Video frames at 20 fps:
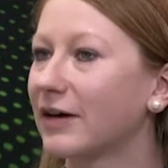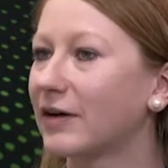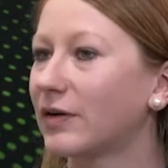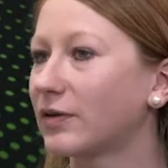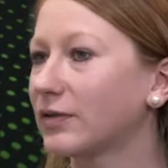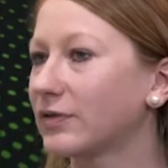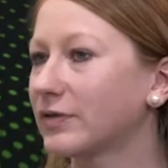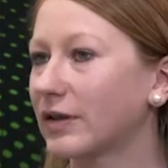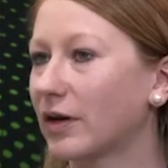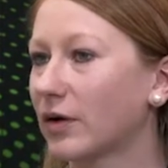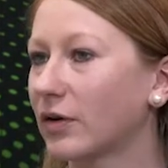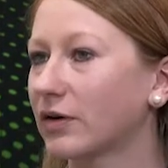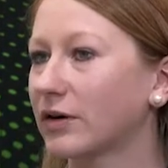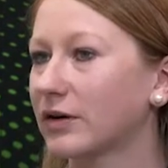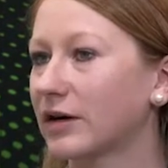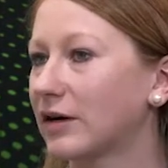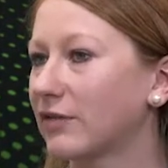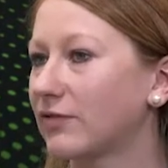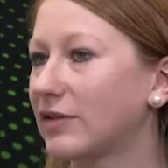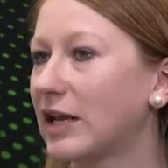und auch
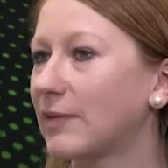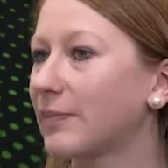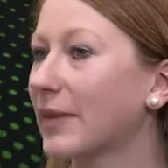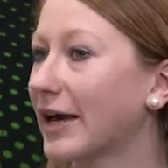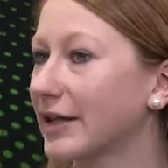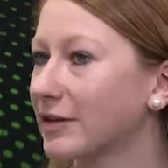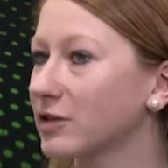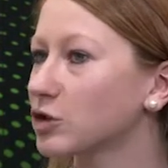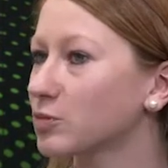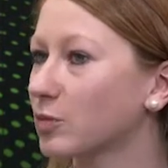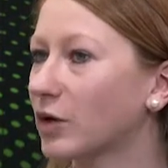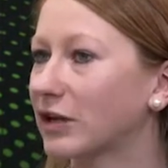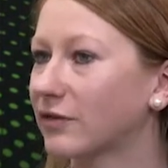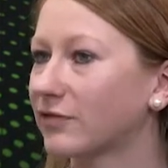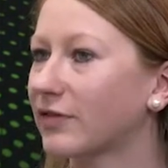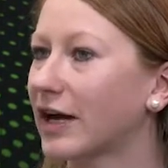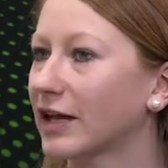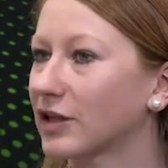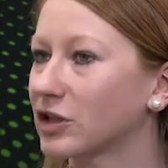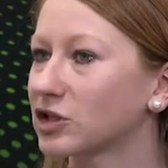äh, viele
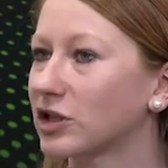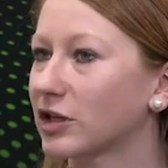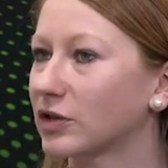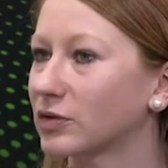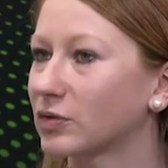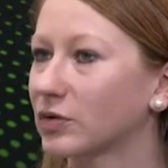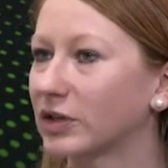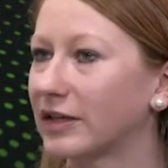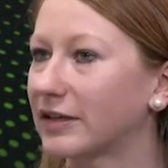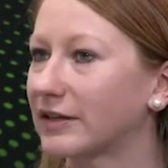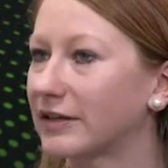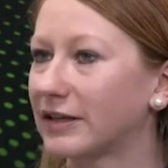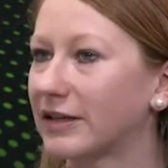Breitensportveranstaltungen,